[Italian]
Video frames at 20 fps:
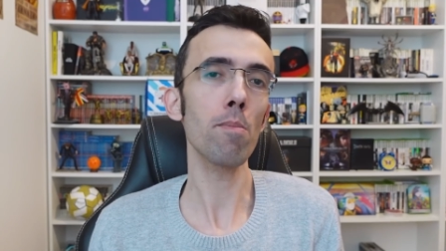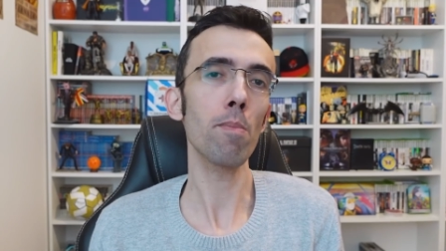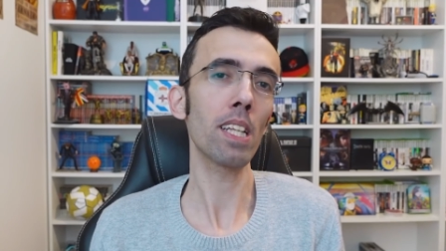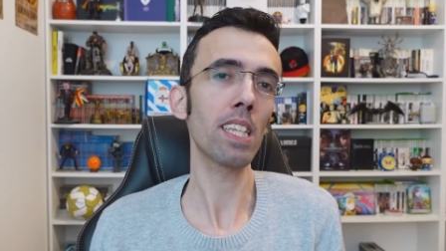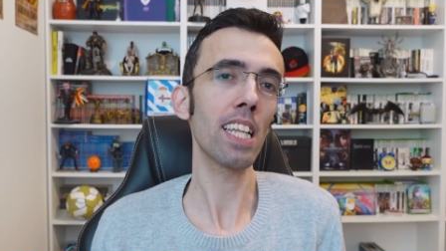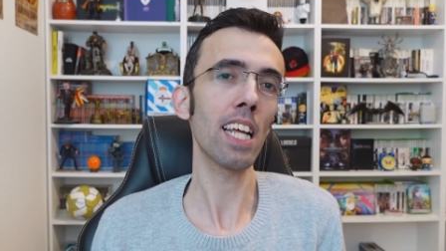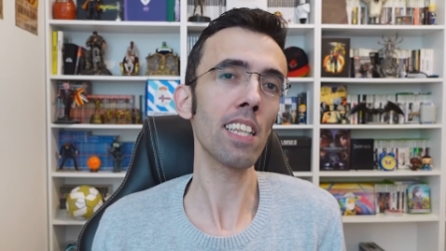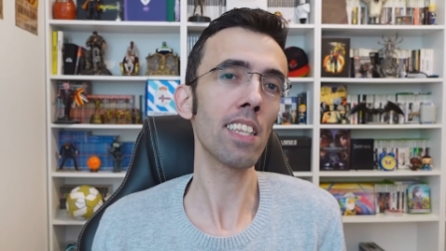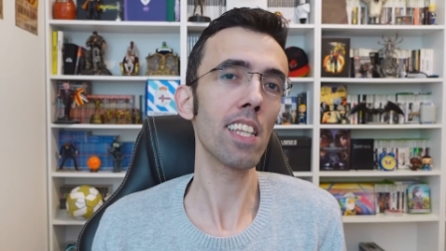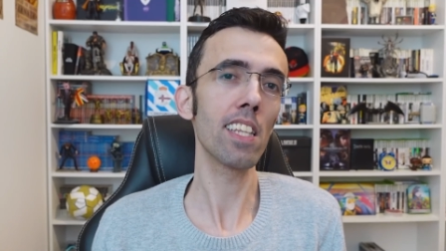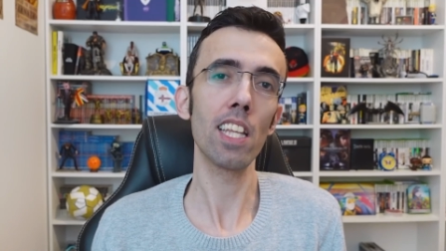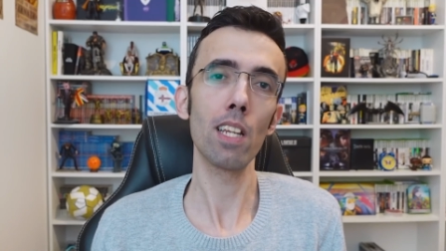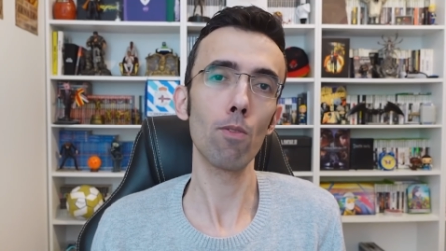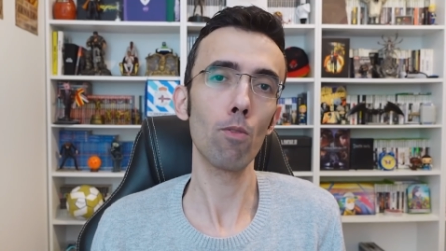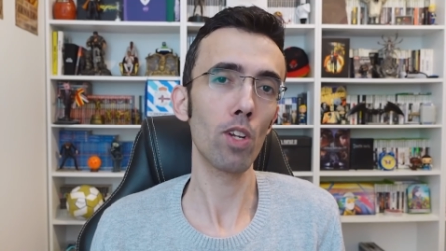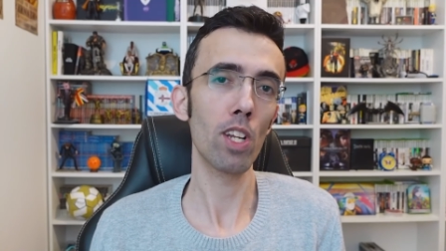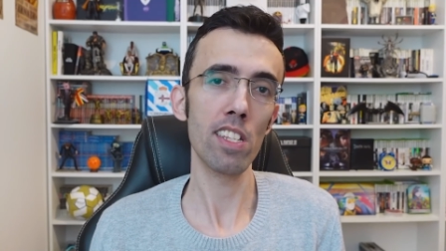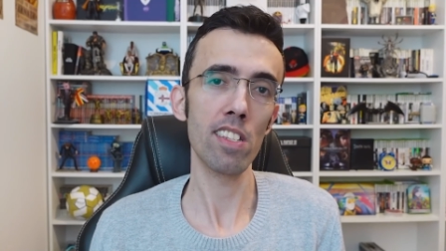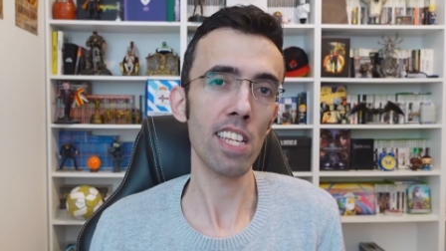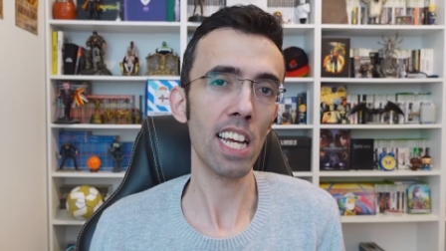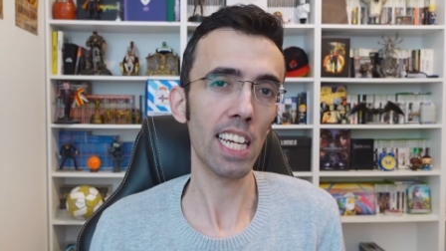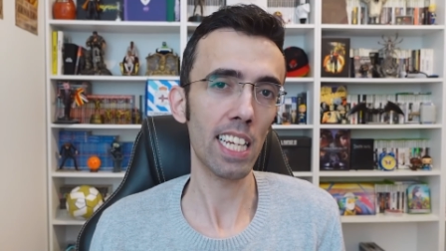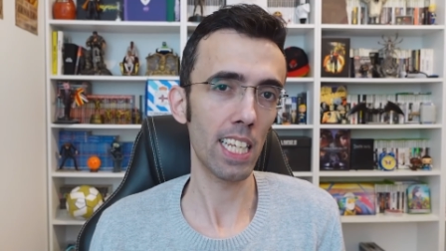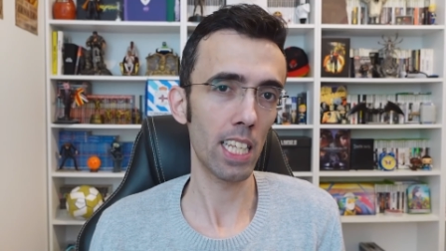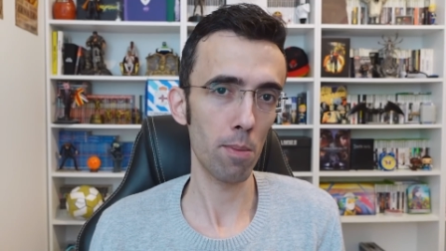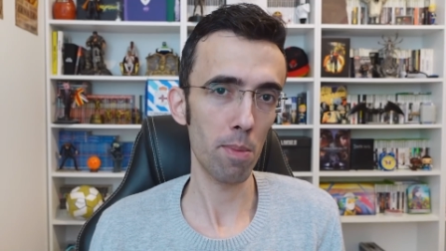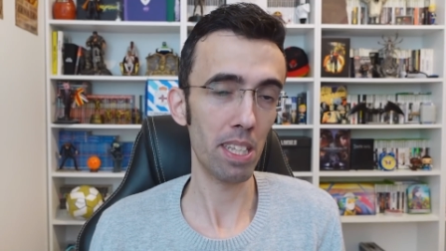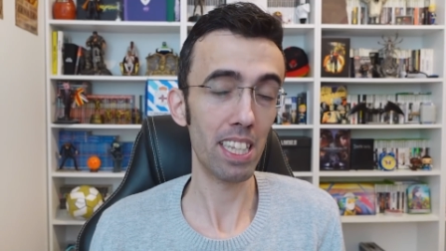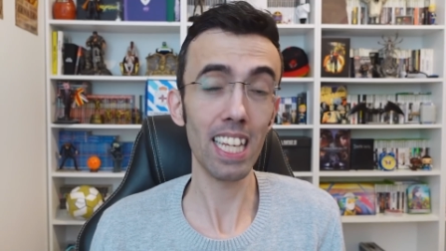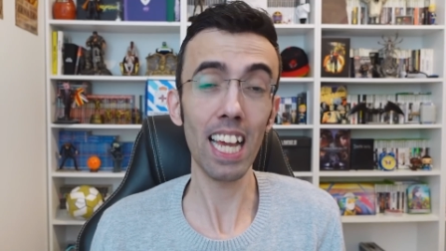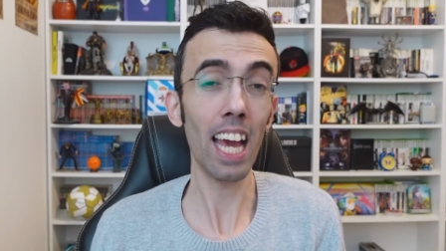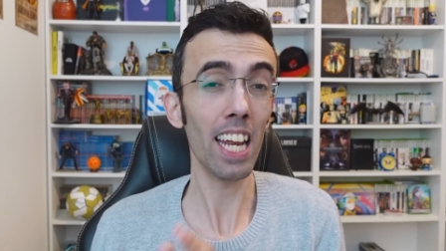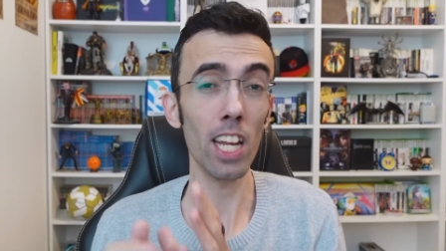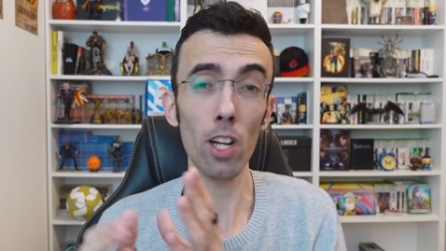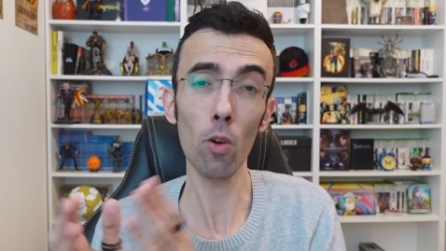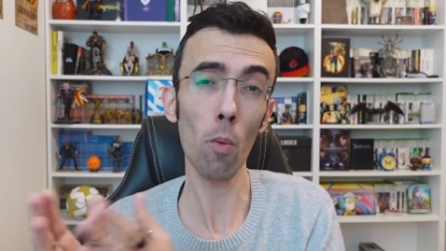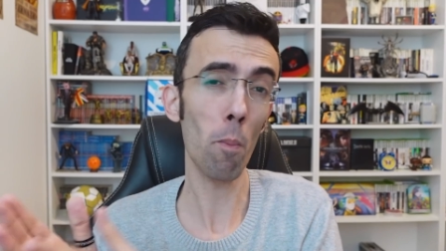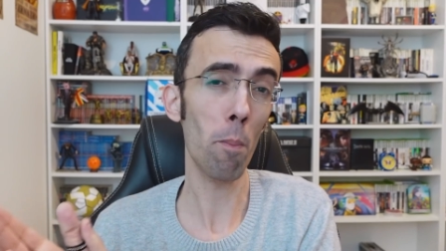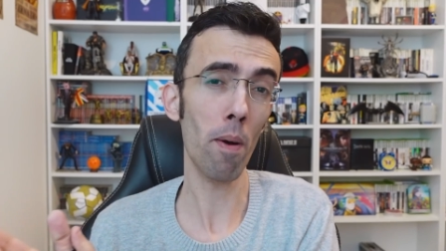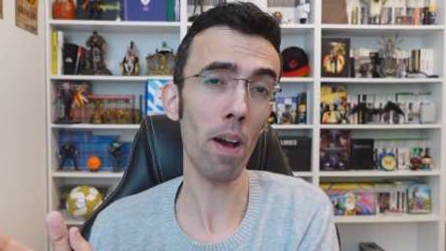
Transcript: ma tante te le vorresti anche dimenticare. E non